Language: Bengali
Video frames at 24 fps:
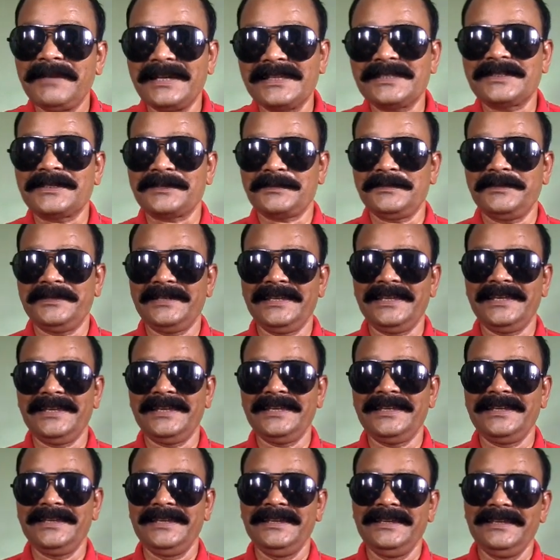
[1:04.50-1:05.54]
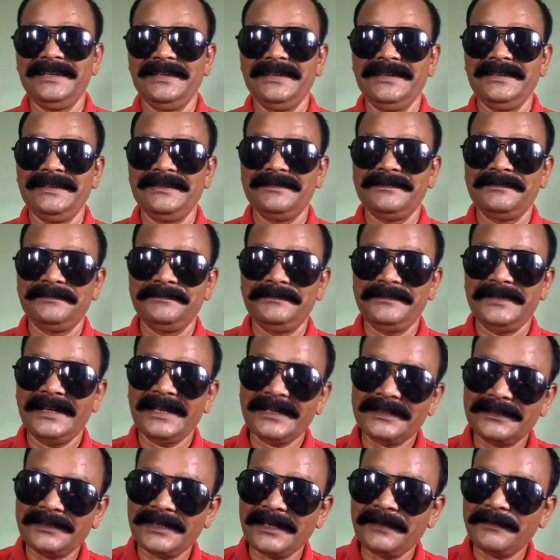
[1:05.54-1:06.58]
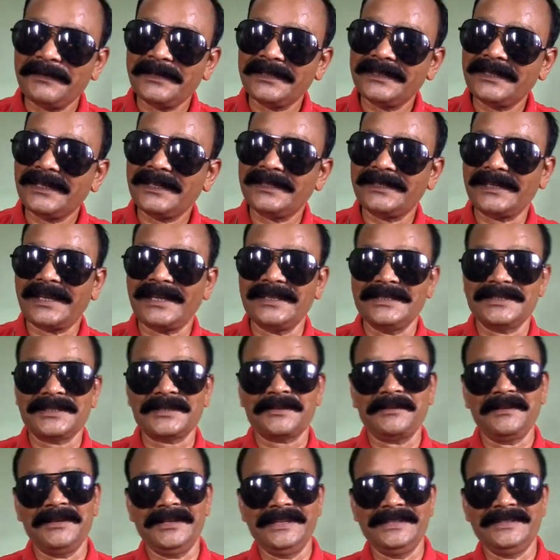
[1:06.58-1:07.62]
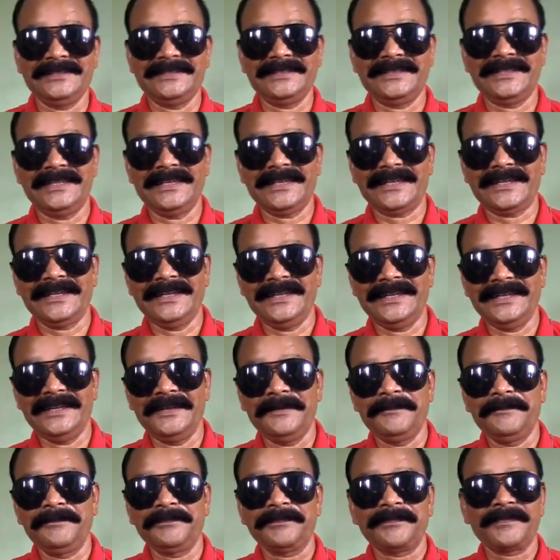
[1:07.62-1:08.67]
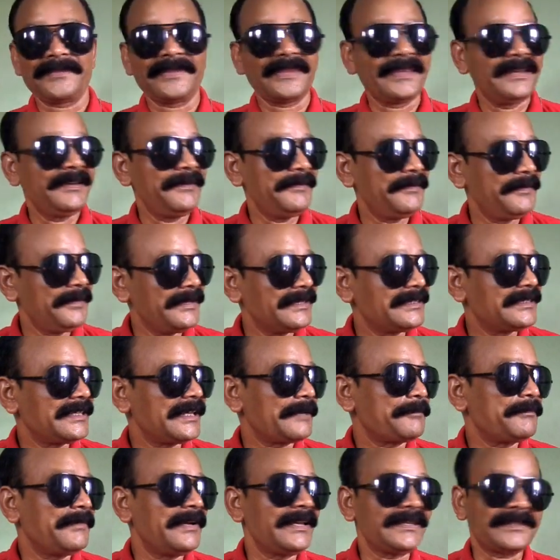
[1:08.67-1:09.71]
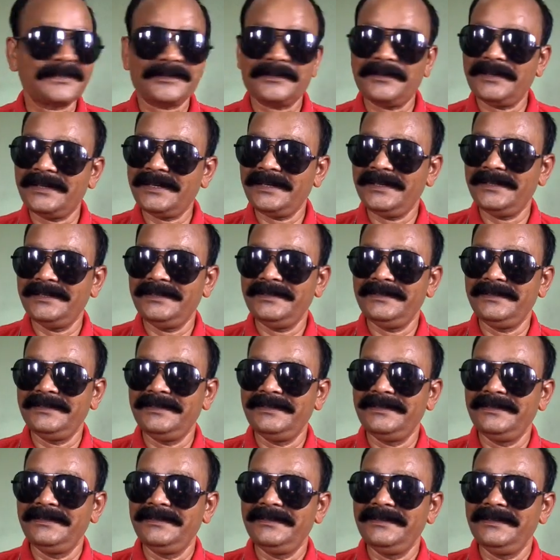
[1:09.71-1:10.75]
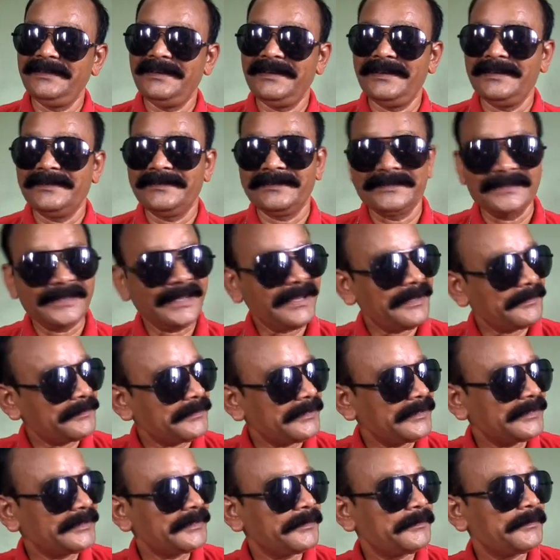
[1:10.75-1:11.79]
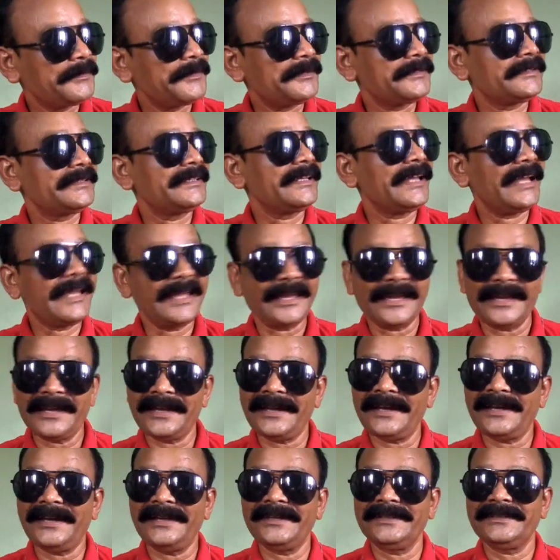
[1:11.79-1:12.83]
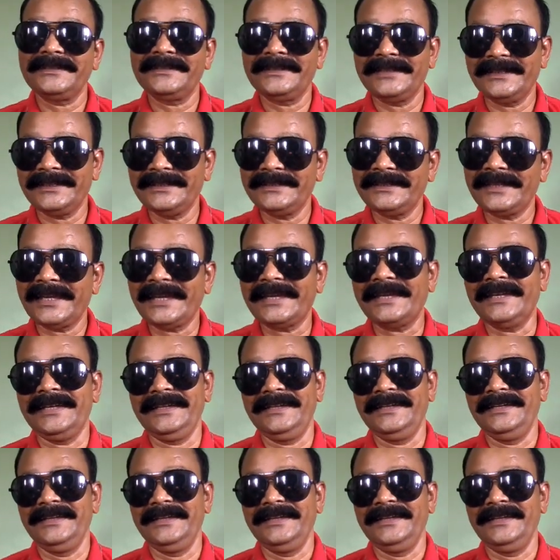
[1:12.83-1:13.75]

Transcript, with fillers: পাস করেন রাজাবাজার সায়েন্স কলেজ থেকে বিটেক পাস করেন খড়গপুর আইআইটি থেকে